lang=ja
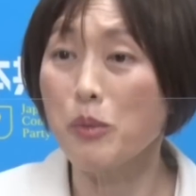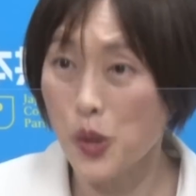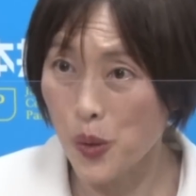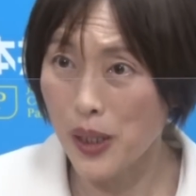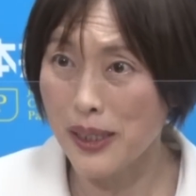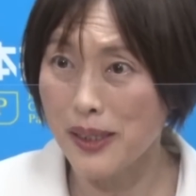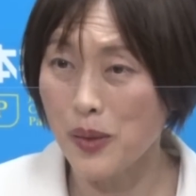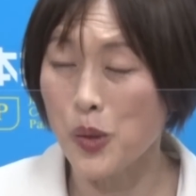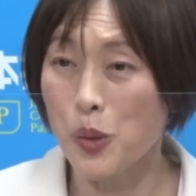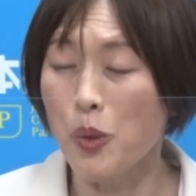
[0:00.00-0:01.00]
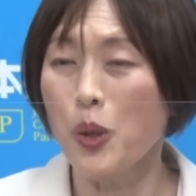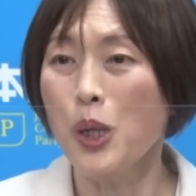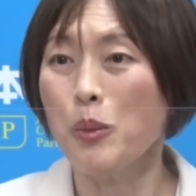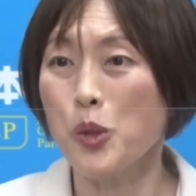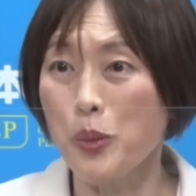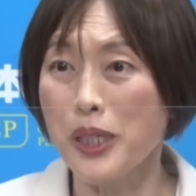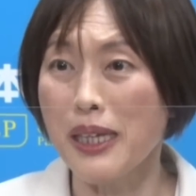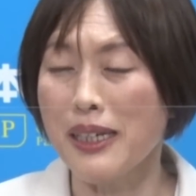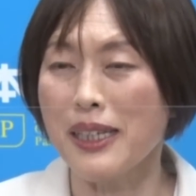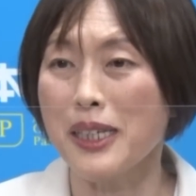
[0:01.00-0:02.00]
無償化っていうことも求めて
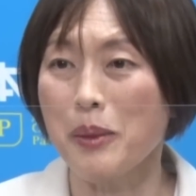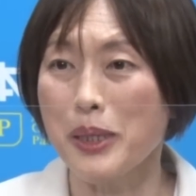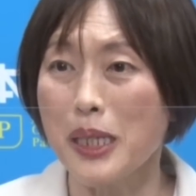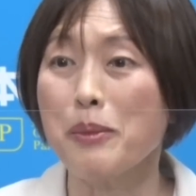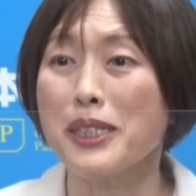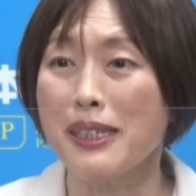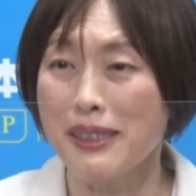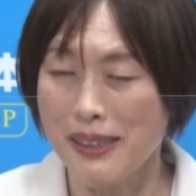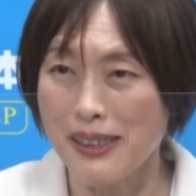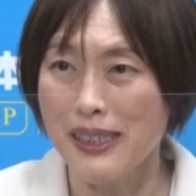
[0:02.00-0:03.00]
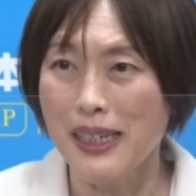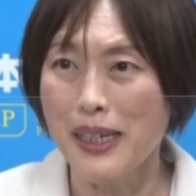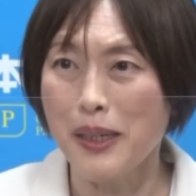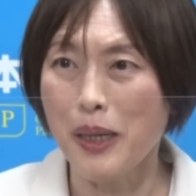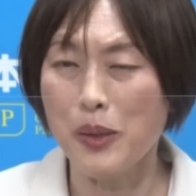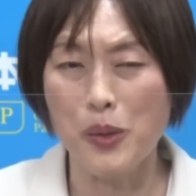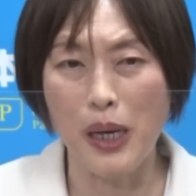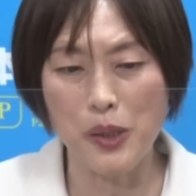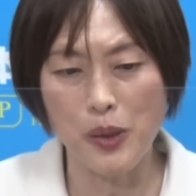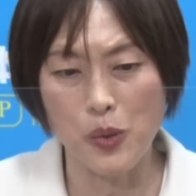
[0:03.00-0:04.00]
いかなければなりませんしあの
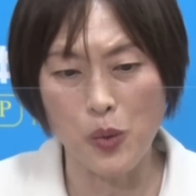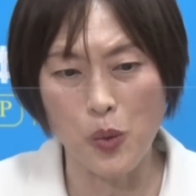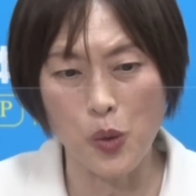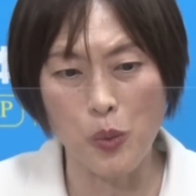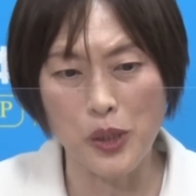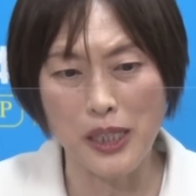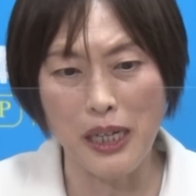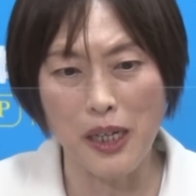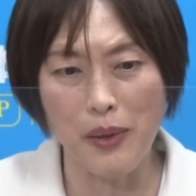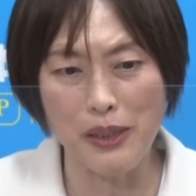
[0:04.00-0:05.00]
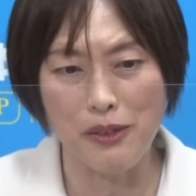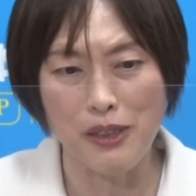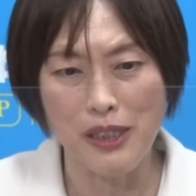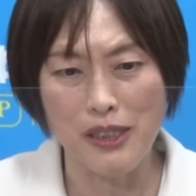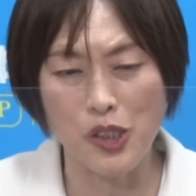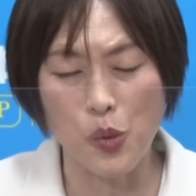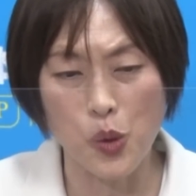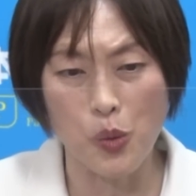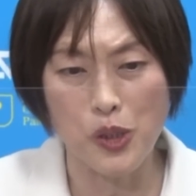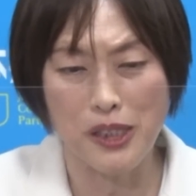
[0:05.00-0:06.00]
あるいはその子どもに関わる仕
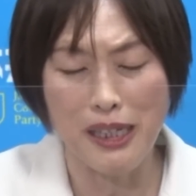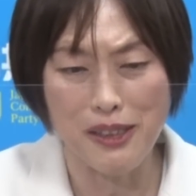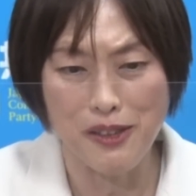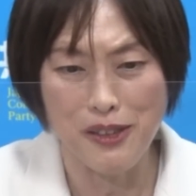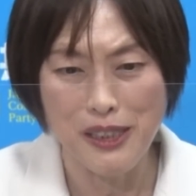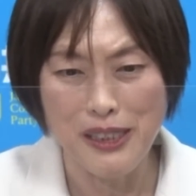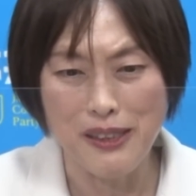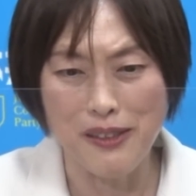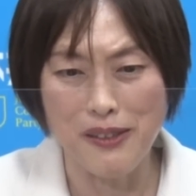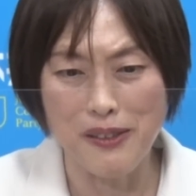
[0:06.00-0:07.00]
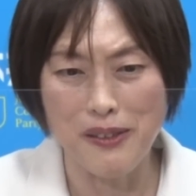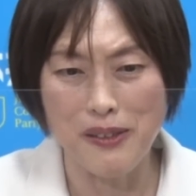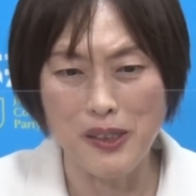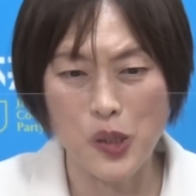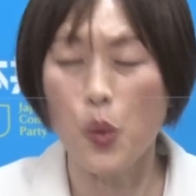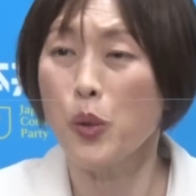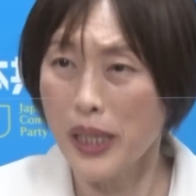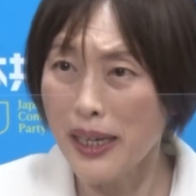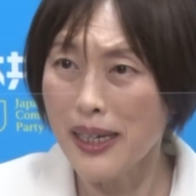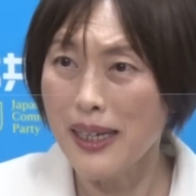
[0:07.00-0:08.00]
事をしている人を
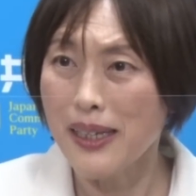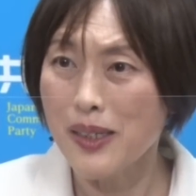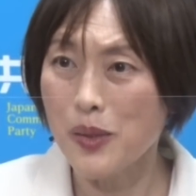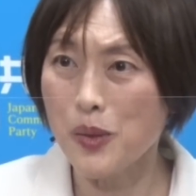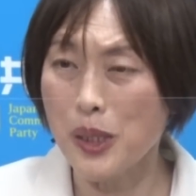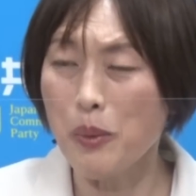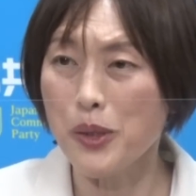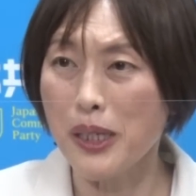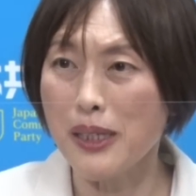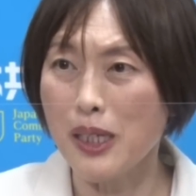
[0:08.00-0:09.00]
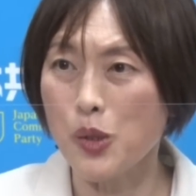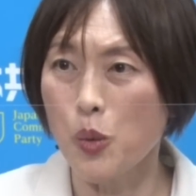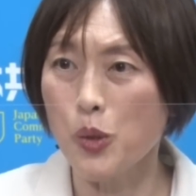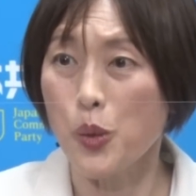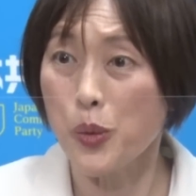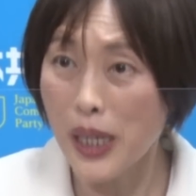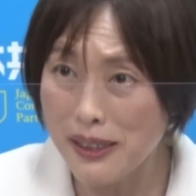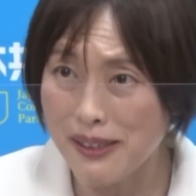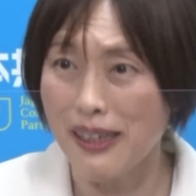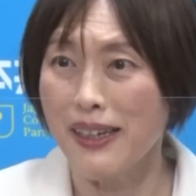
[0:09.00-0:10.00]
ねその専門的な人をもっと増や
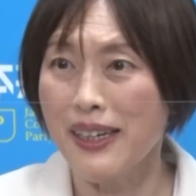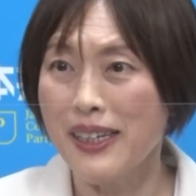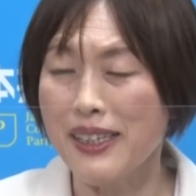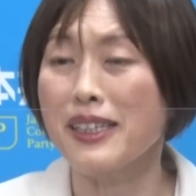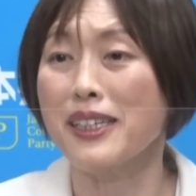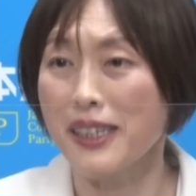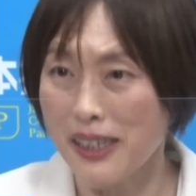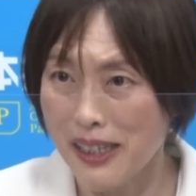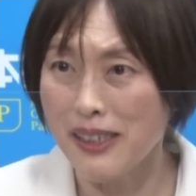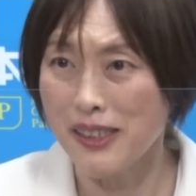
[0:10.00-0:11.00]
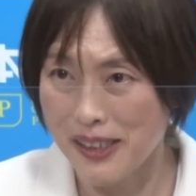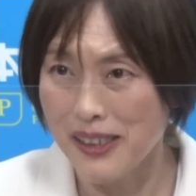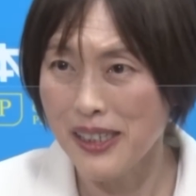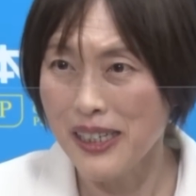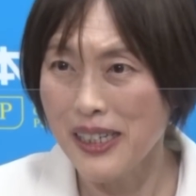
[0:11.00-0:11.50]
していかなきゃいけないし